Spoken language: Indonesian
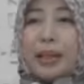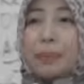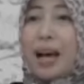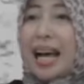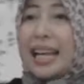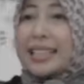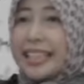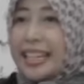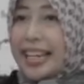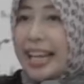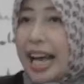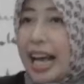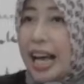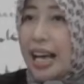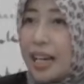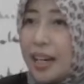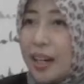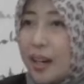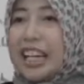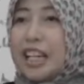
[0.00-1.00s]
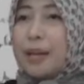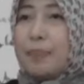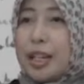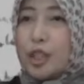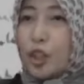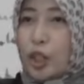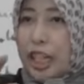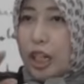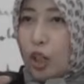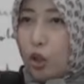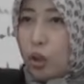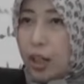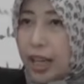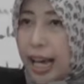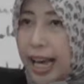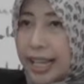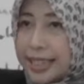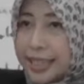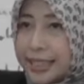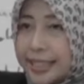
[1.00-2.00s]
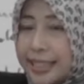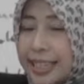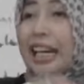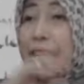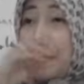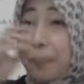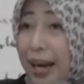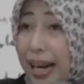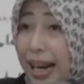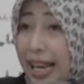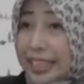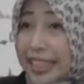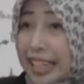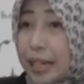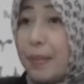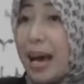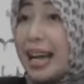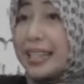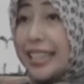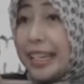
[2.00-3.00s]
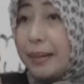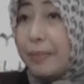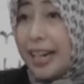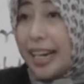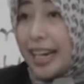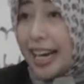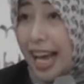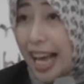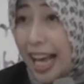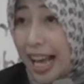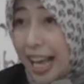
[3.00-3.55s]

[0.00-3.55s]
Cepet basi nggak? Nggak dimasukin kulkas, nggak dipanasin basi, bener